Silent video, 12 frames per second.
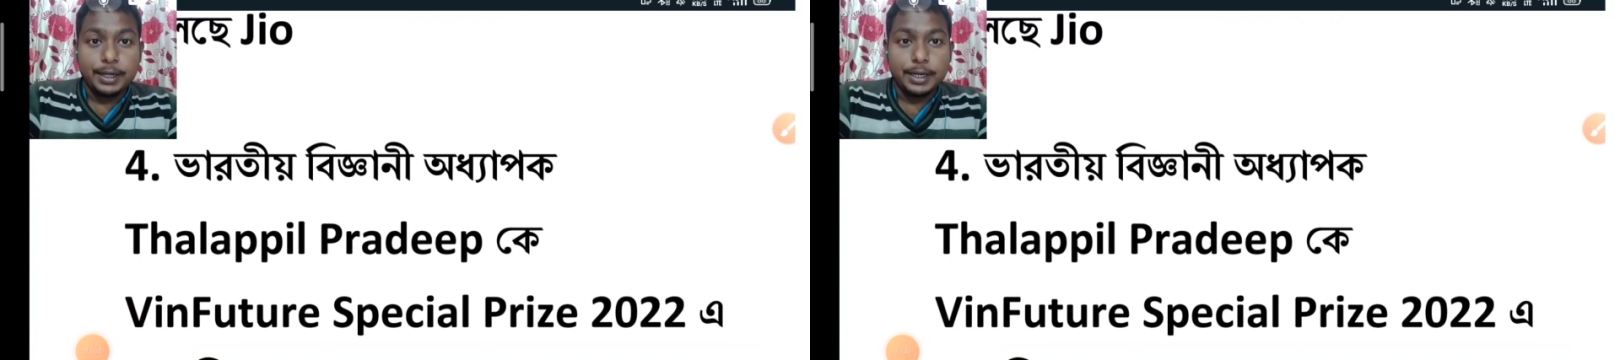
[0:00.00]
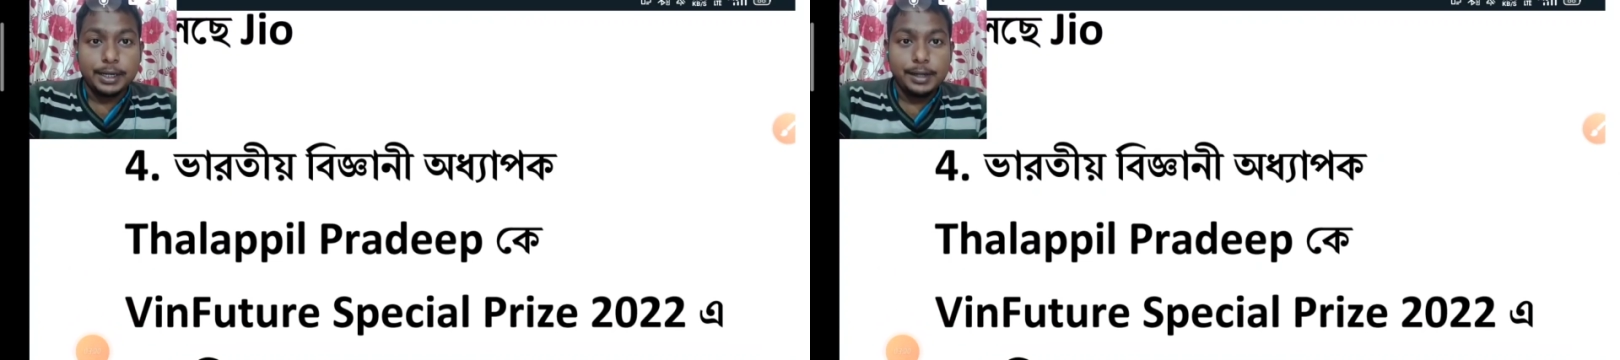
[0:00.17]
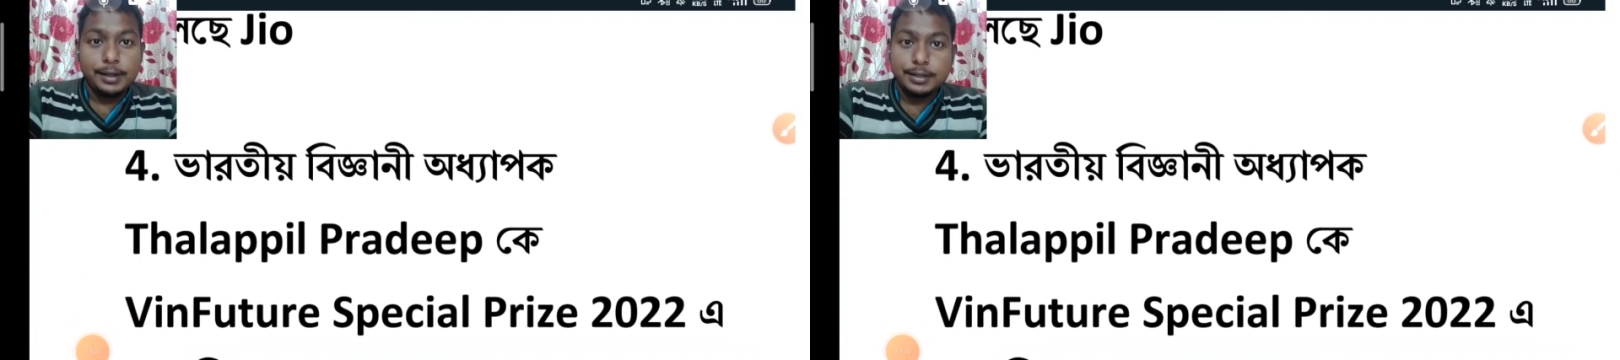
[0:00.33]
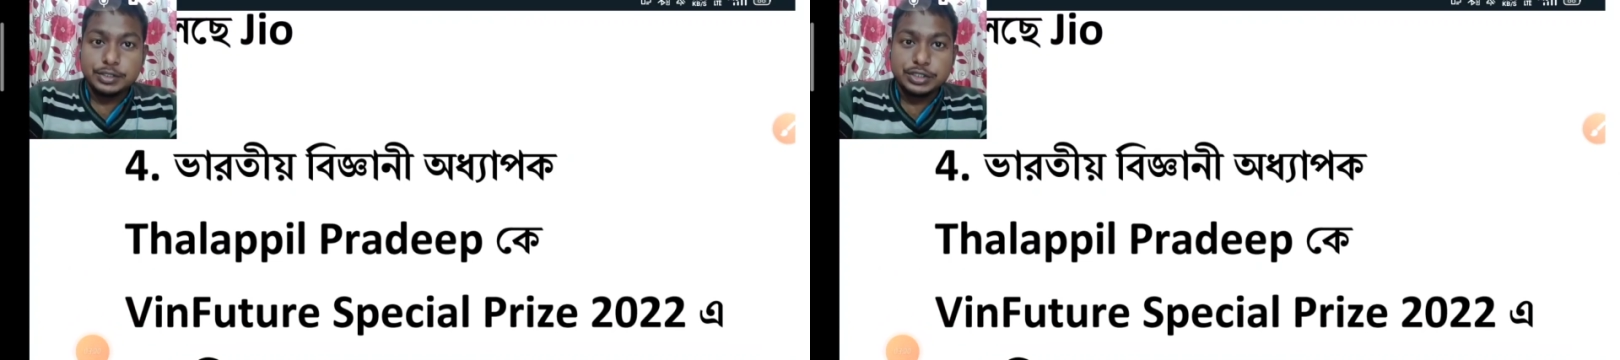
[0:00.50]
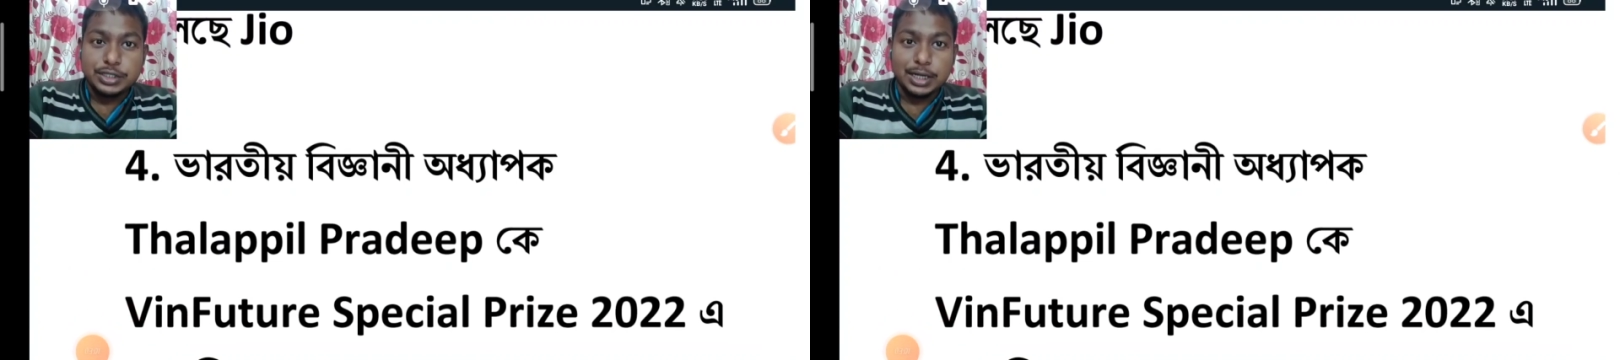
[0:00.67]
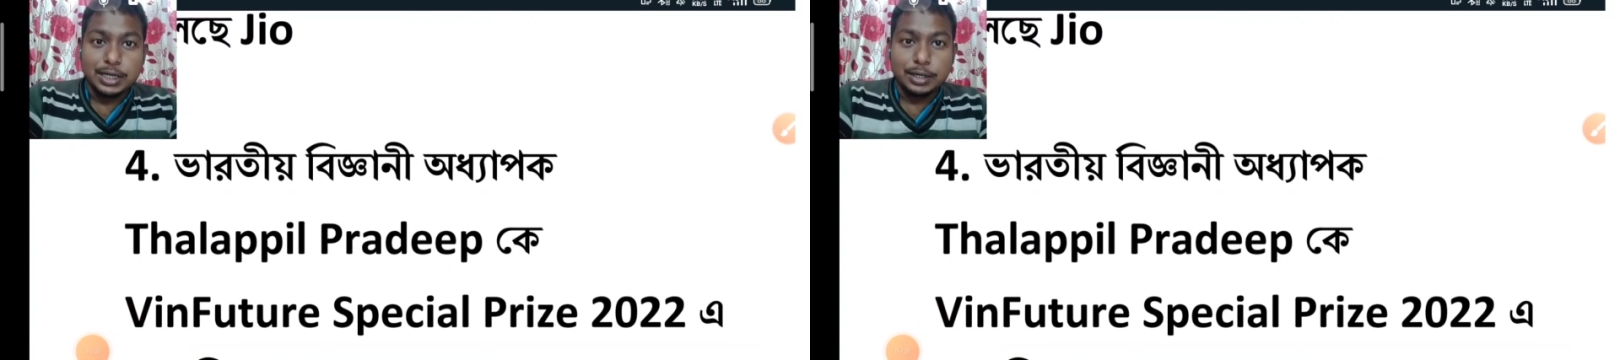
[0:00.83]
টেনের
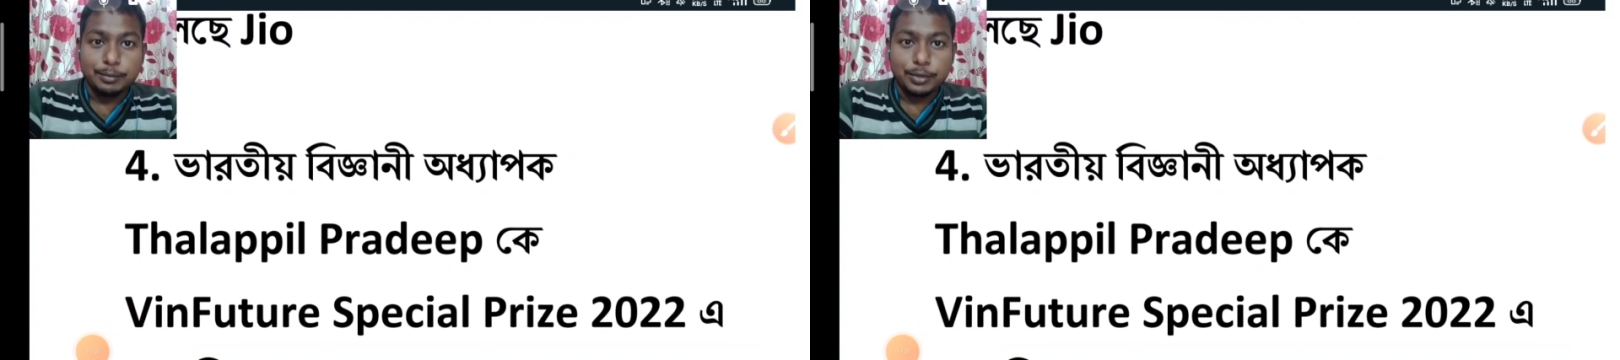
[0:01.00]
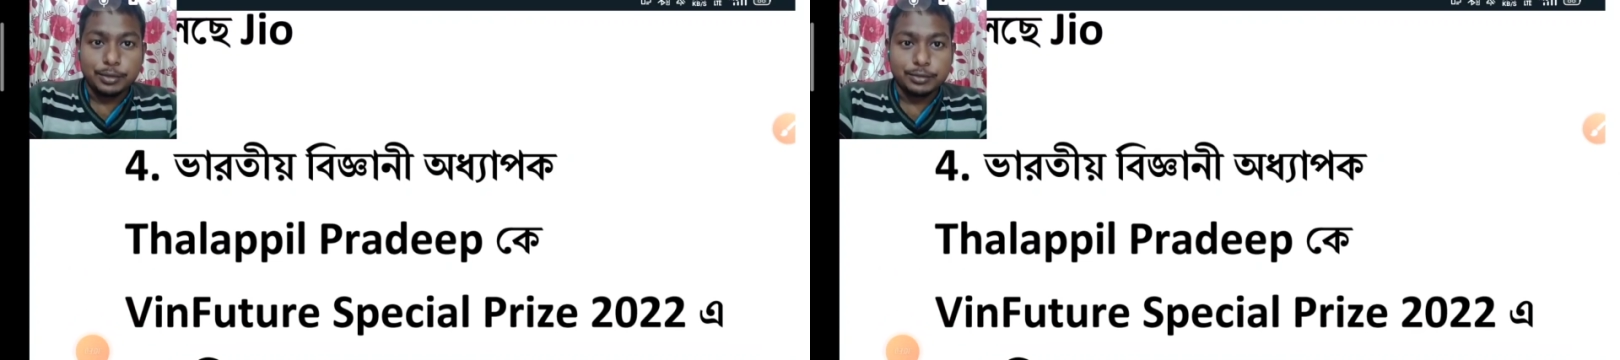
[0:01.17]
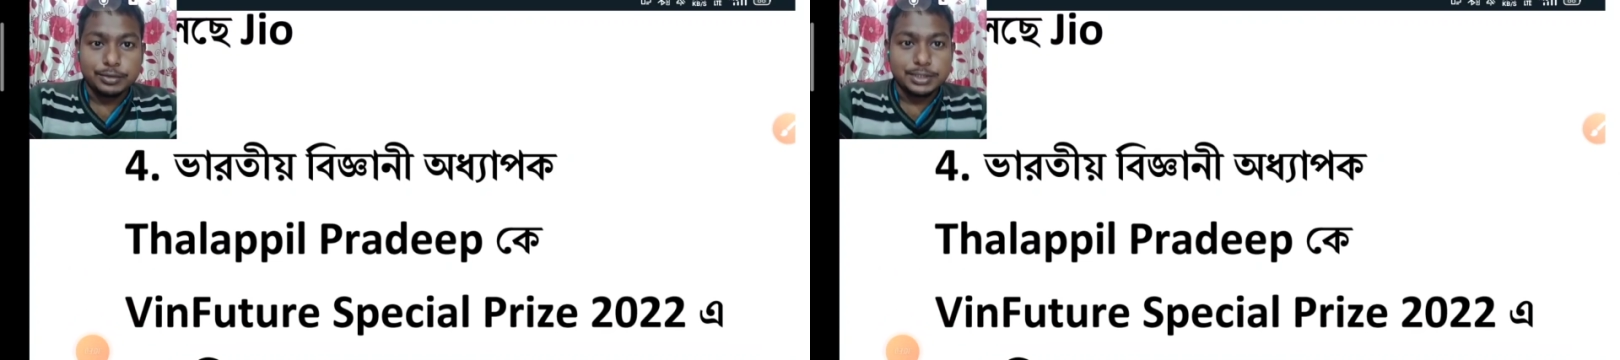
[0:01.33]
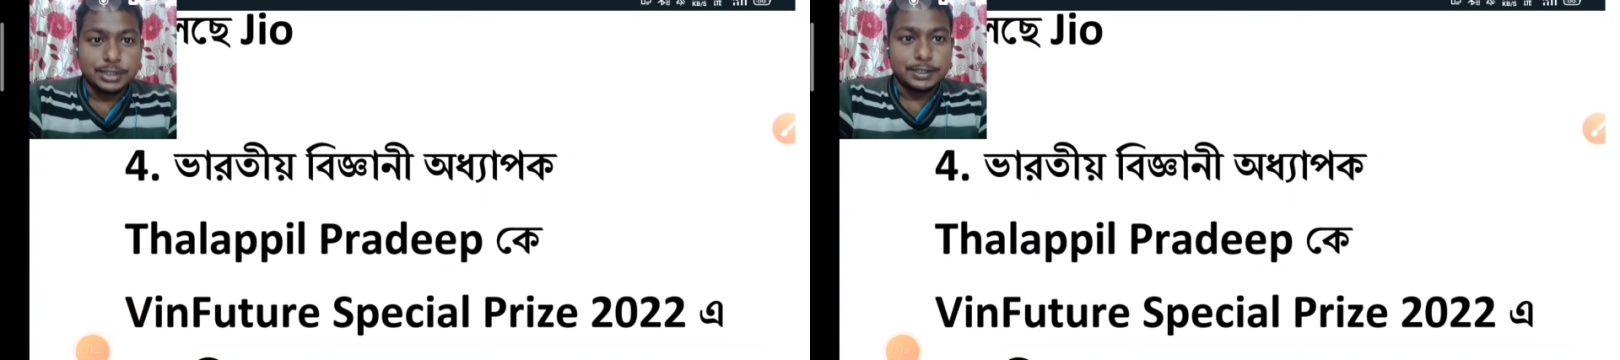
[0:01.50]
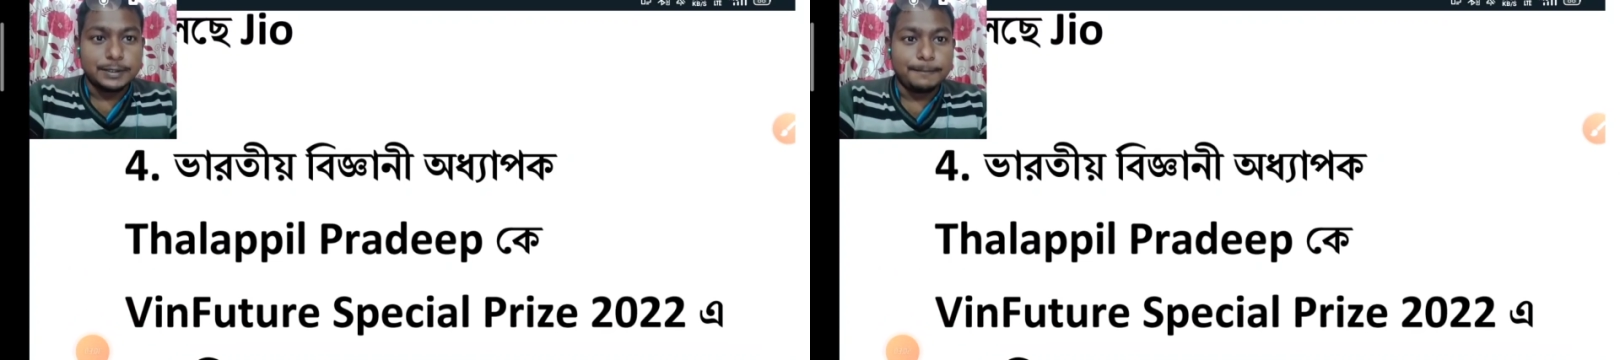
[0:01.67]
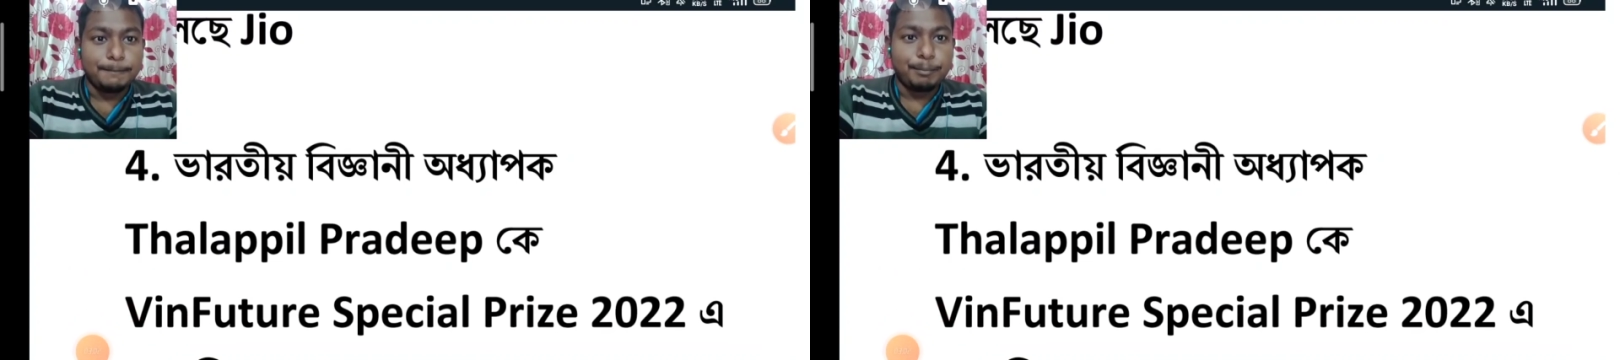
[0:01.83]
চার নম্বর
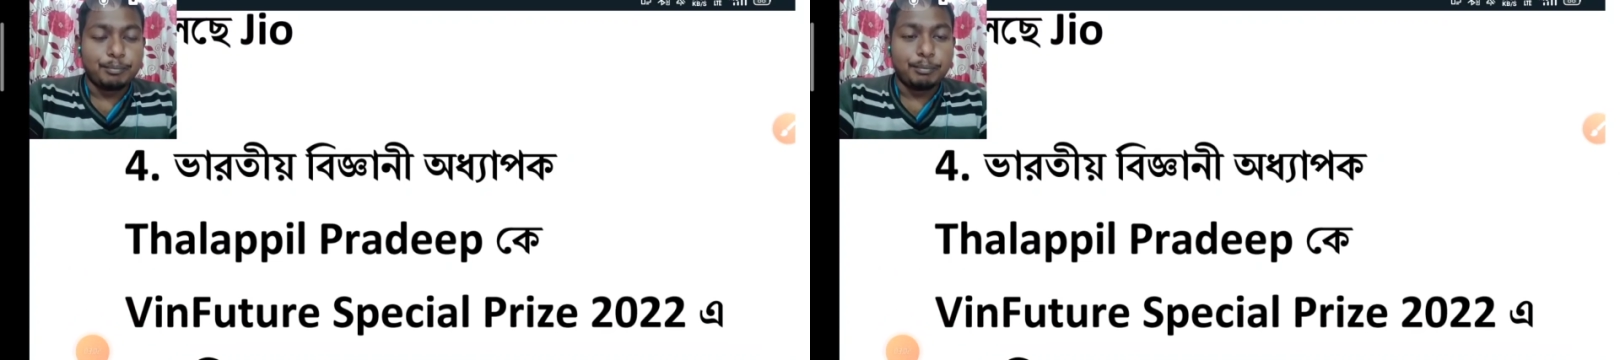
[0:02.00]
কোশ্চেন